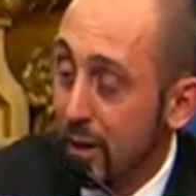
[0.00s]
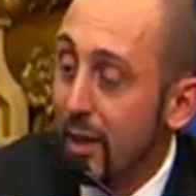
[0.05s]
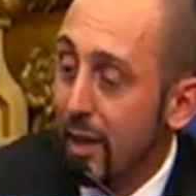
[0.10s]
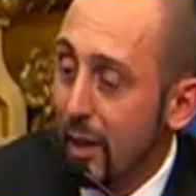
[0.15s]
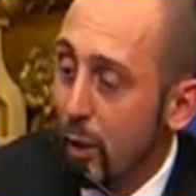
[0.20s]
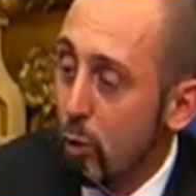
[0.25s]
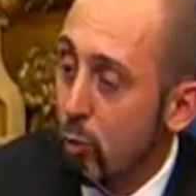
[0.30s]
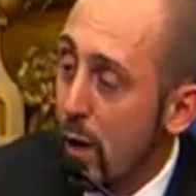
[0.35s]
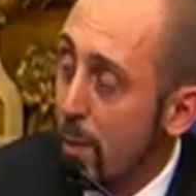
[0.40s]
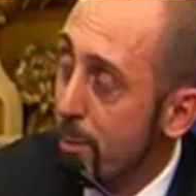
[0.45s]

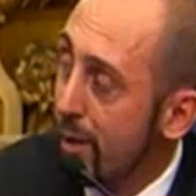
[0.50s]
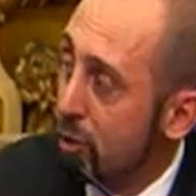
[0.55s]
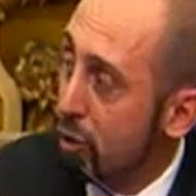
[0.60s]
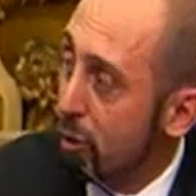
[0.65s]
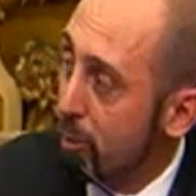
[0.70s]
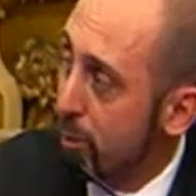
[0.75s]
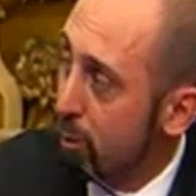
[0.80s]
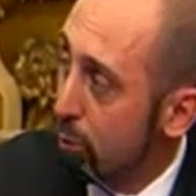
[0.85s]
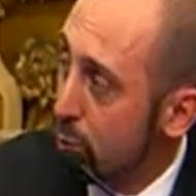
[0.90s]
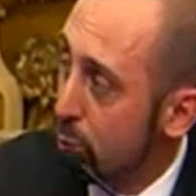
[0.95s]
Il web
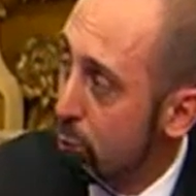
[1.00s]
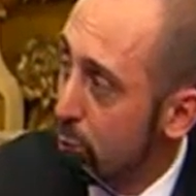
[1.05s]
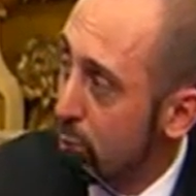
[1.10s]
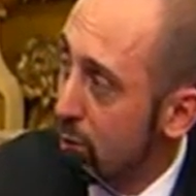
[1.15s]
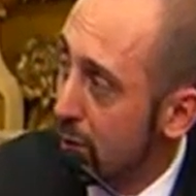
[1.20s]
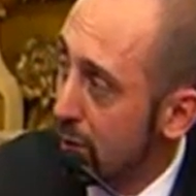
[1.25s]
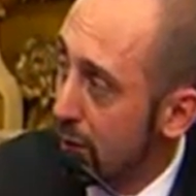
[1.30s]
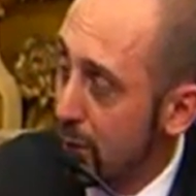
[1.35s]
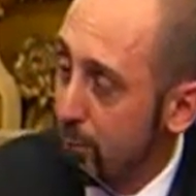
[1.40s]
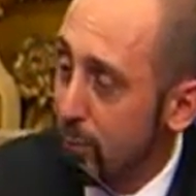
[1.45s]
nasce per
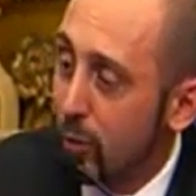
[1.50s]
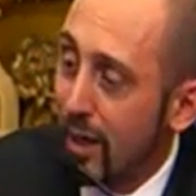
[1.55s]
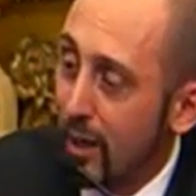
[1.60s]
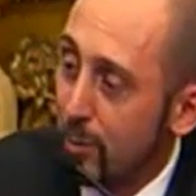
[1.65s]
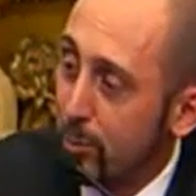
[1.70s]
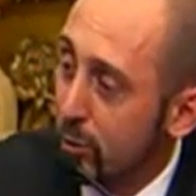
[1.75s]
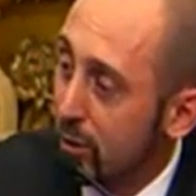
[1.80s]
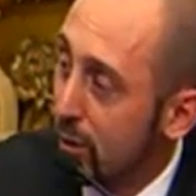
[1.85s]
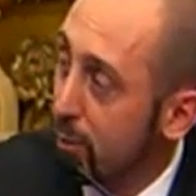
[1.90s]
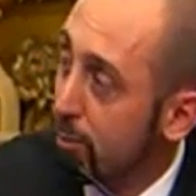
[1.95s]
tutti. Il mio
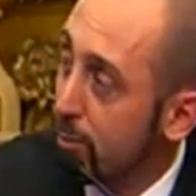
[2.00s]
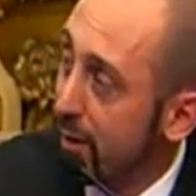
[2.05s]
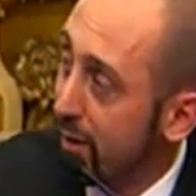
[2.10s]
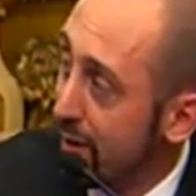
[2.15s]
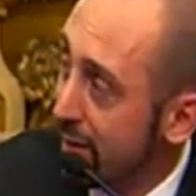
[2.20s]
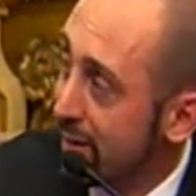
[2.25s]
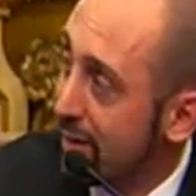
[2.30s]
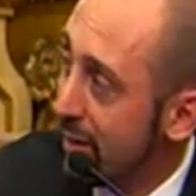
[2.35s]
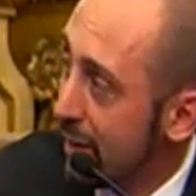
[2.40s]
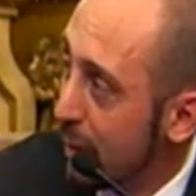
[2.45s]
capo, Tim
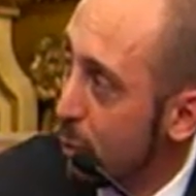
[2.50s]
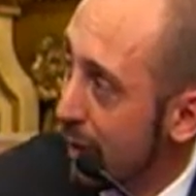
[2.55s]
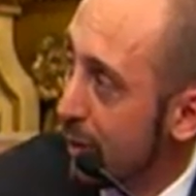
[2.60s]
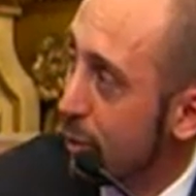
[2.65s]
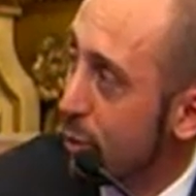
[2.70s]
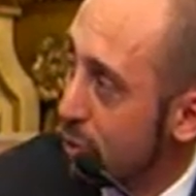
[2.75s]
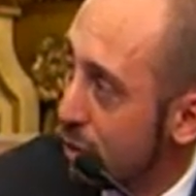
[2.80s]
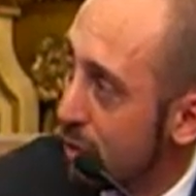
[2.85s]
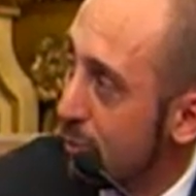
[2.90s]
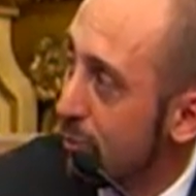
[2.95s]
Berners-Lee,
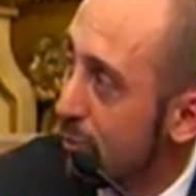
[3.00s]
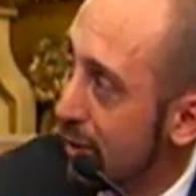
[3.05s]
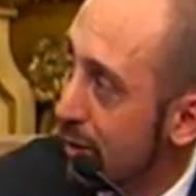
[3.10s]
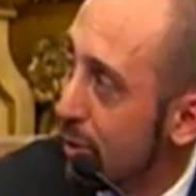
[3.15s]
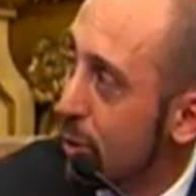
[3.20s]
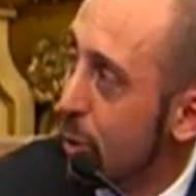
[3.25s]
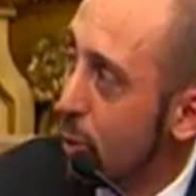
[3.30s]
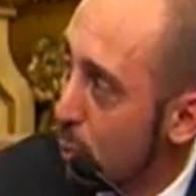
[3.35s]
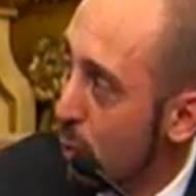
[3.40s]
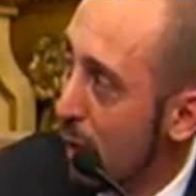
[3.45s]
quando si
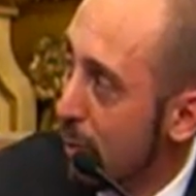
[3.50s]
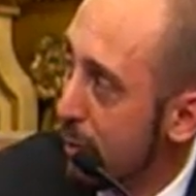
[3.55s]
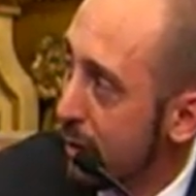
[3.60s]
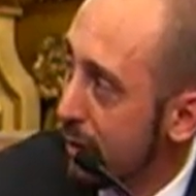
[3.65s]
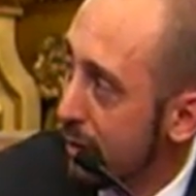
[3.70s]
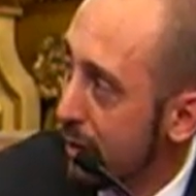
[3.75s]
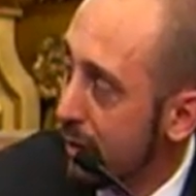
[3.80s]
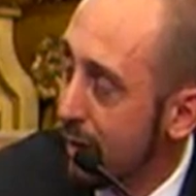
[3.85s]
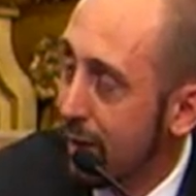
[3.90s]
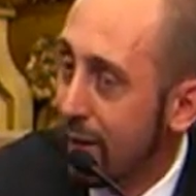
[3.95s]
inventò il
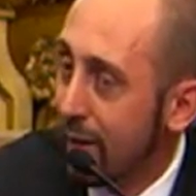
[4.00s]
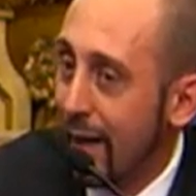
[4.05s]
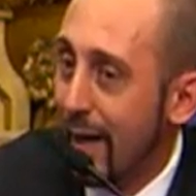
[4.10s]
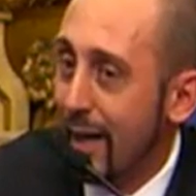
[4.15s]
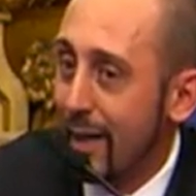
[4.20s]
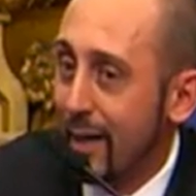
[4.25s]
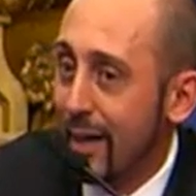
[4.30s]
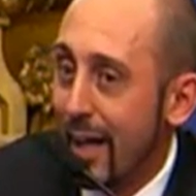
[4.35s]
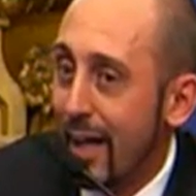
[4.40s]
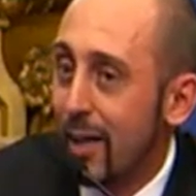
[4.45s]
web, ha
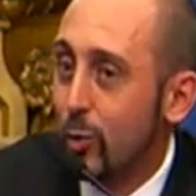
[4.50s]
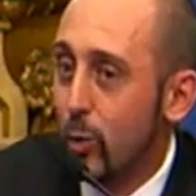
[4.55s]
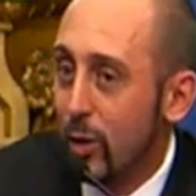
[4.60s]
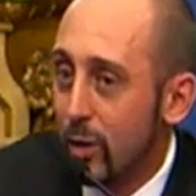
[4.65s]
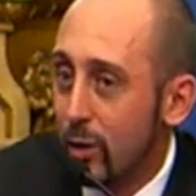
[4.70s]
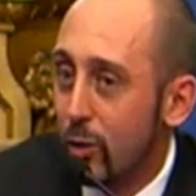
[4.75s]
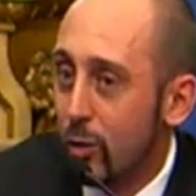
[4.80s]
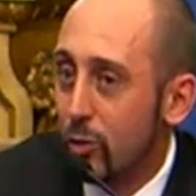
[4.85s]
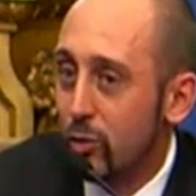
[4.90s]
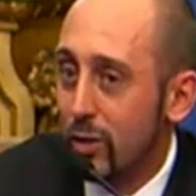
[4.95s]
creato
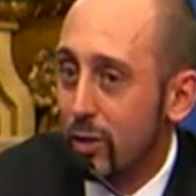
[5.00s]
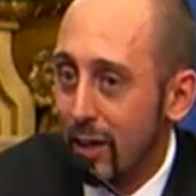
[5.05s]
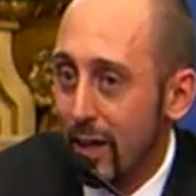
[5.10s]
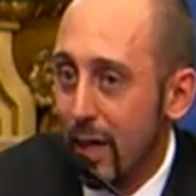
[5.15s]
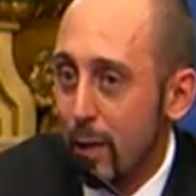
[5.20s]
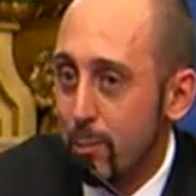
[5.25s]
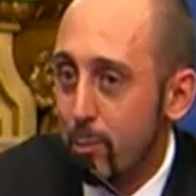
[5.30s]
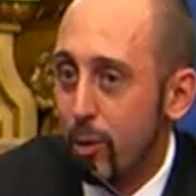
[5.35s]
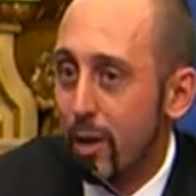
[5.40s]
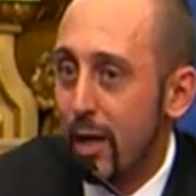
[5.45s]
qualcosa
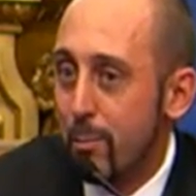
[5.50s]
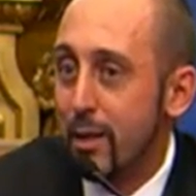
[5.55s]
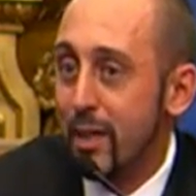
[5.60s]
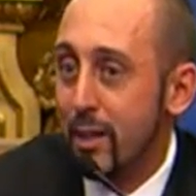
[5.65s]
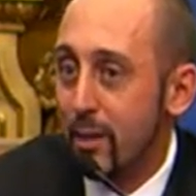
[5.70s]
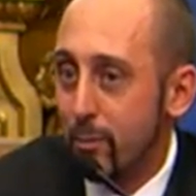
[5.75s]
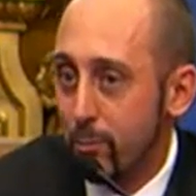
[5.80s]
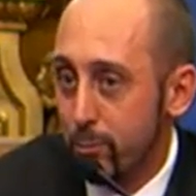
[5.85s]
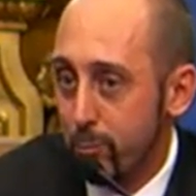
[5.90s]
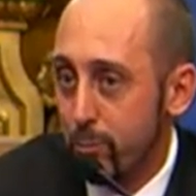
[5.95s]
all'epoca per,